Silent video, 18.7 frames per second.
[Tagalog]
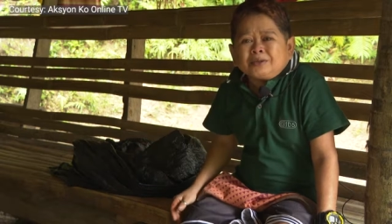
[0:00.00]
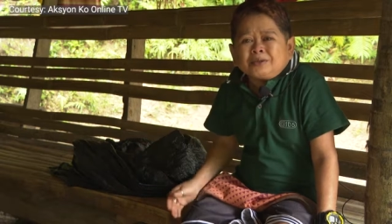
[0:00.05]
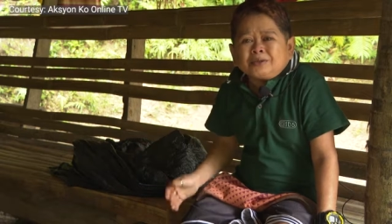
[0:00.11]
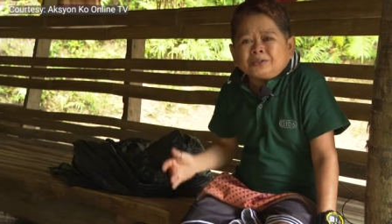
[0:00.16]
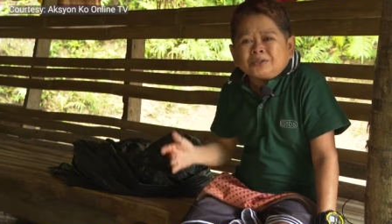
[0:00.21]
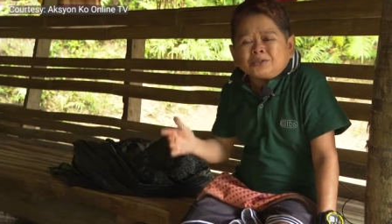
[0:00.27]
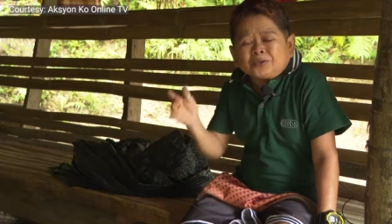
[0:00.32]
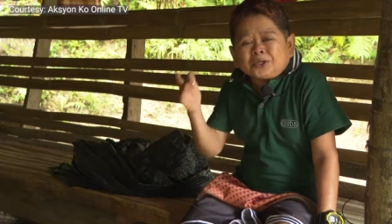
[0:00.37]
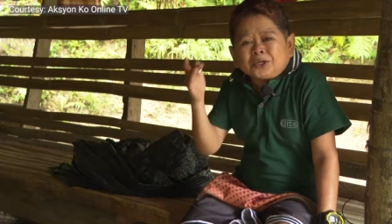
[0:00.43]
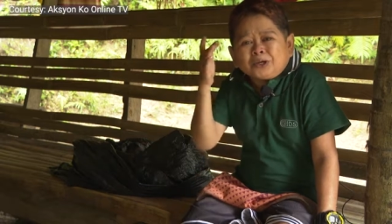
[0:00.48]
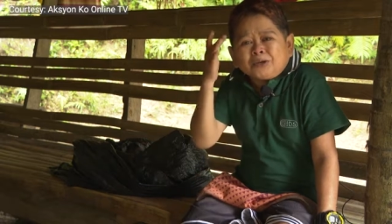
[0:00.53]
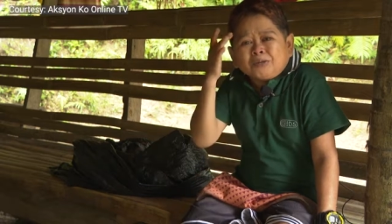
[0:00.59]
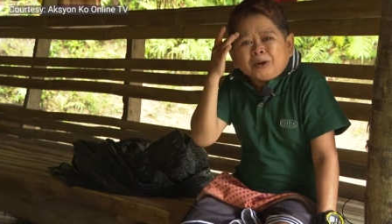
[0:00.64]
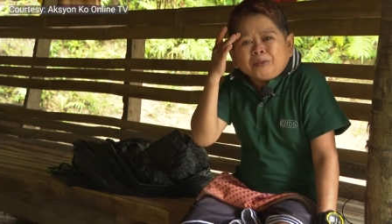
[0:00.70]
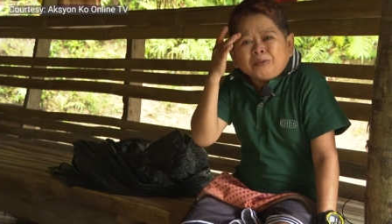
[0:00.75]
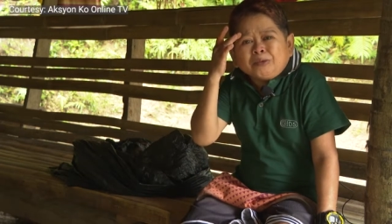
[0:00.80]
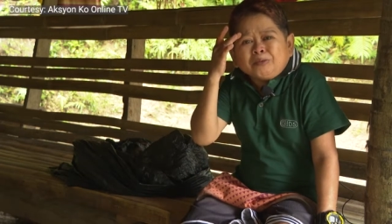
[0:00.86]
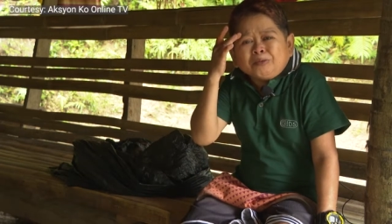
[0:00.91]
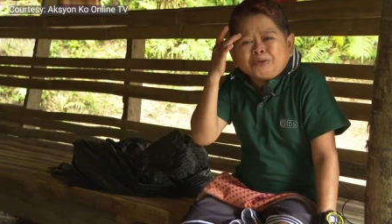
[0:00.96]
Gusto yung
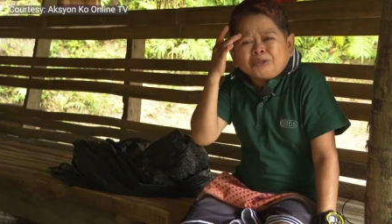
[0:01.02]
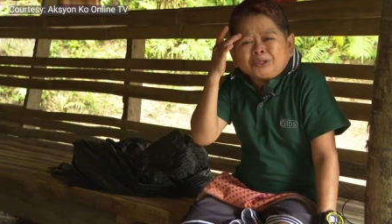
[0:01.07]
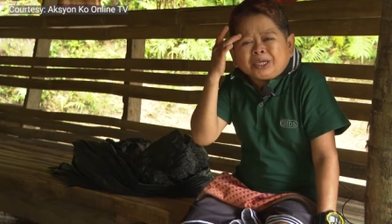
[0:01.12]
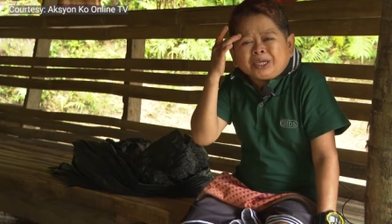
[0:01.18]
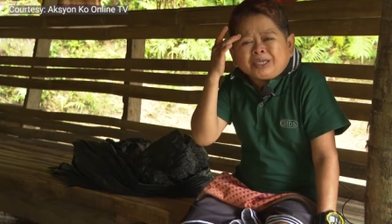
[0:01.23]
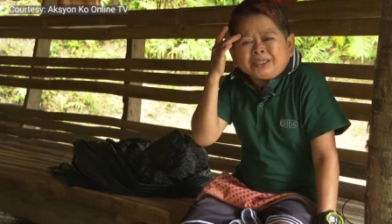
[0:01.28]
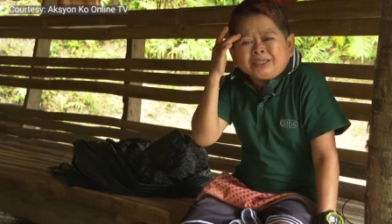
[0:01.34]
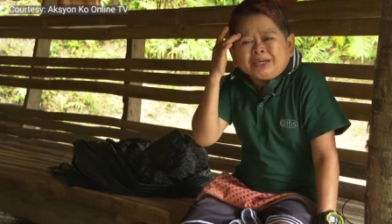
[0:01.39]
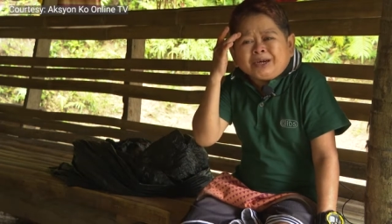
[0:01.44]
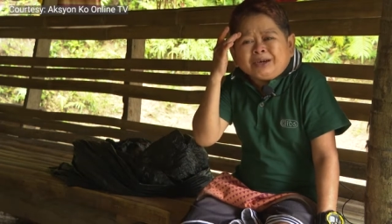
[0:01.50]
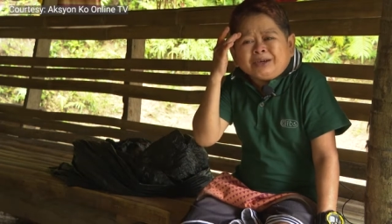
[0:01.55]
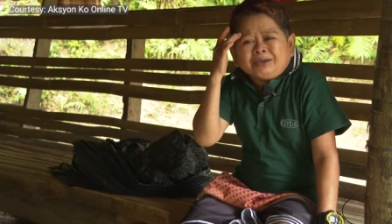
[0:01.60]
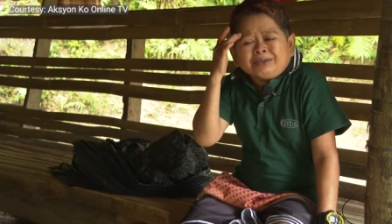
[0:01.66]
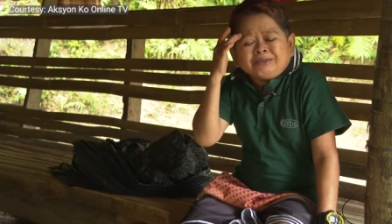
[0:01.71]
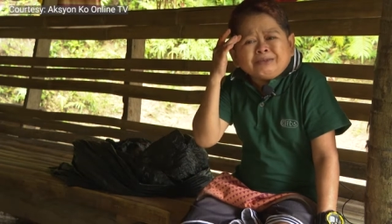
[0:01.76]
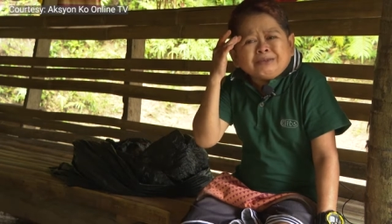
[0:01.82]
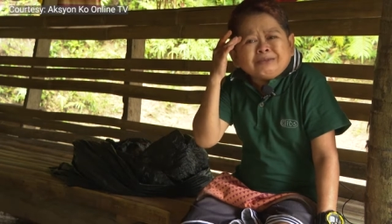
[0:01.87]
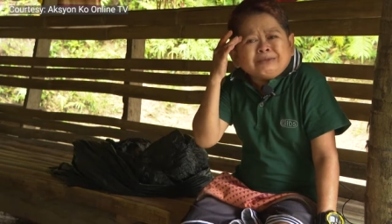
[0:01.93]
gumamumunta dyan.